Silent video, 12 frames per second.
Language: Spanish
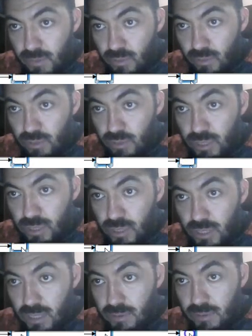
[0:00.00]
vamos
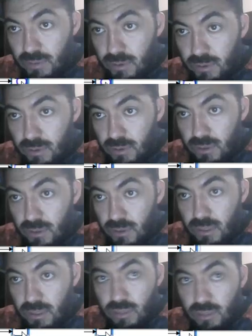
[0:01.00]
acá
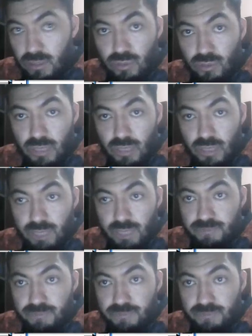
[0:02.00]
hacemos doble clic